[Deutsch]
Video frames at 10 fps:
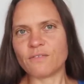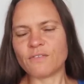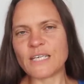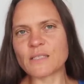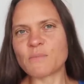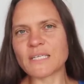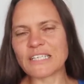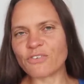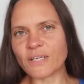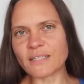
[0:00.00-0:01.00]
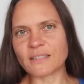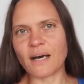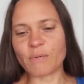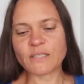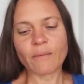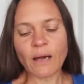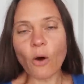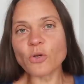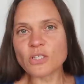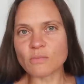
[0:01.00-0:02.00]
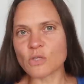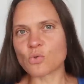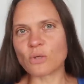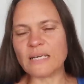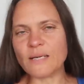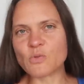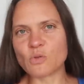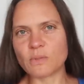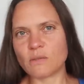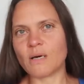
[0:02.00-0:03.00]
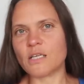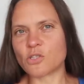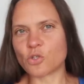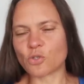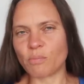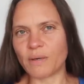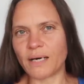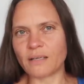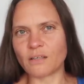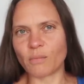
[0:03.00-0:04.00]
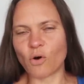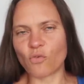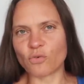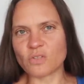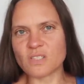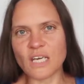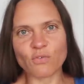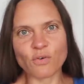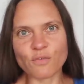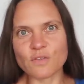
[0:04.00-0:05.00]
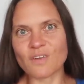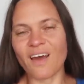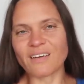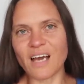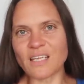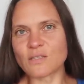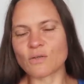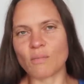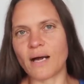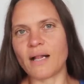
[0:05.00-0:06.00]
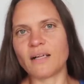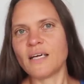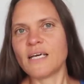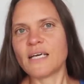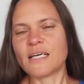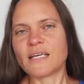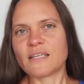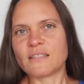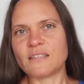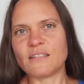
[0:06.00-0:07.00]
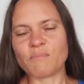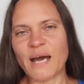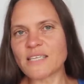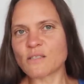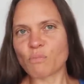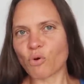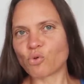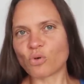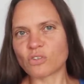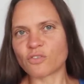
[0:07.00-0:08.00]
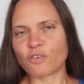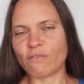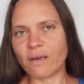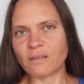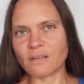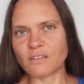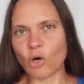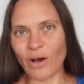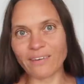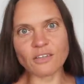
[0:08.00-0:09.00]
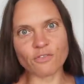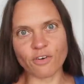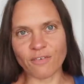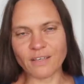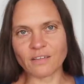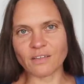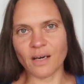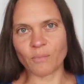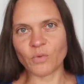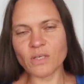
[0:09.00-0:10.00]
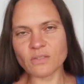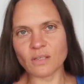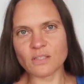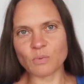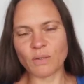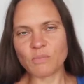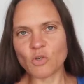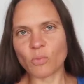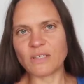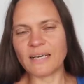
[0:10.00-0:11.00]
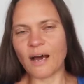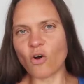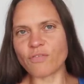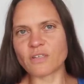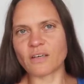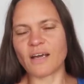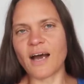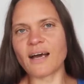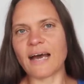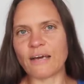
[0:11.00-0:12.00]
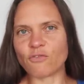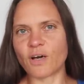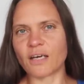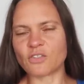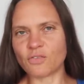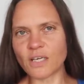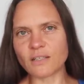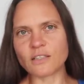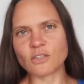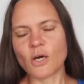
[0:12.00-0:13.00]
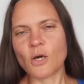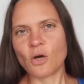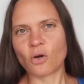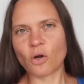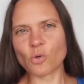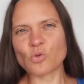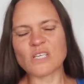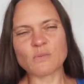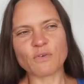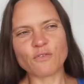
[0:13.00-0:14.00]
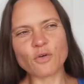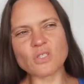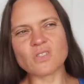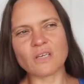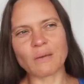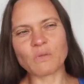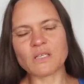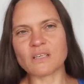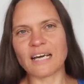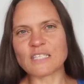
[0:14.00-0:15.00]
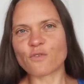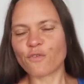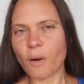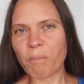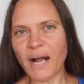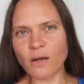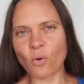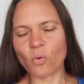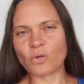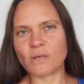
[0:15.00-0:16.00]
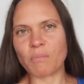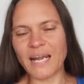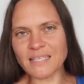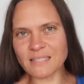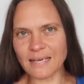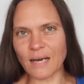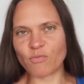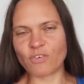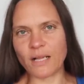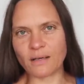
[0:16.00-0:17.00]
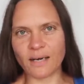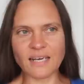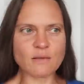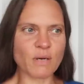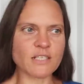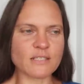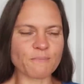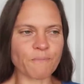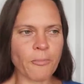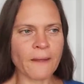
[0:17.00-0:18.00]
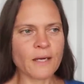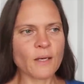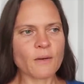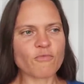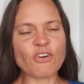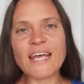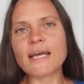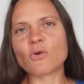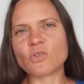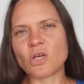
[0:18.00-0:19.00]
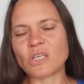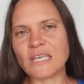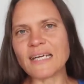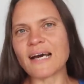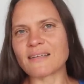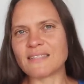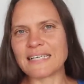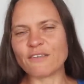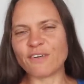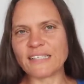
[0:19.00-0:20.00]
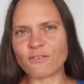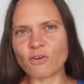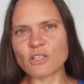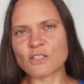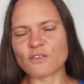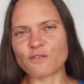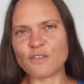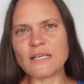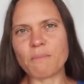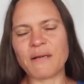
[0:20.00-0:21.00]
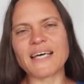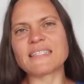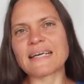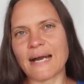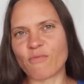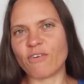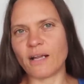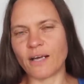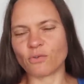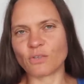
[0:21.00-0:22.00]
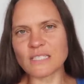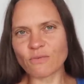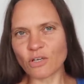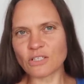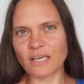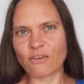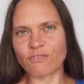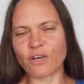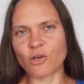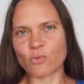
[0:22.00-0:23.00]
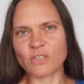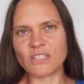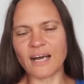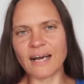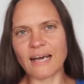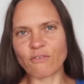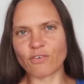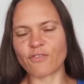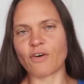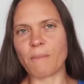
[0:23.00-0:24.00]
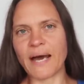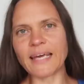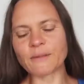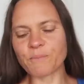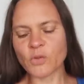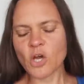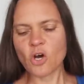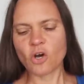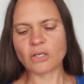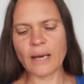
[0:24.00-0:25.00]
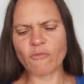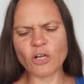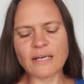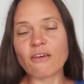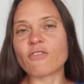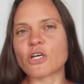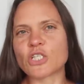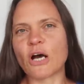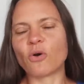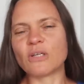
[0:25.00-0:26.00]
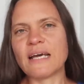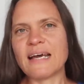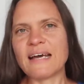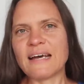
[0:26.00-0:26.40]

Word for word: wie ich mich entwickelt habe, ich habe ja auch nicht immer so gelebt, so minimalistisch im Bad. Ich habe auch vor 10, 15 Jahren ganz normal die meisten Produkte verwendet, die auch andere verwendet haben. Ne? Das hat sich bei mir über die Laufe der Jahre einfach entwickelt und auch so das Bewusstsein mit dieser ganzen Verpackung und dem Plastikabfall, gerade bei diesen Pflege- und Hygieneartikel fallen ja wirklich viel Plastikabfall an. Und das wollte ich einfach über die Jahre einfach vermeiden und halt wollte einfach schauen,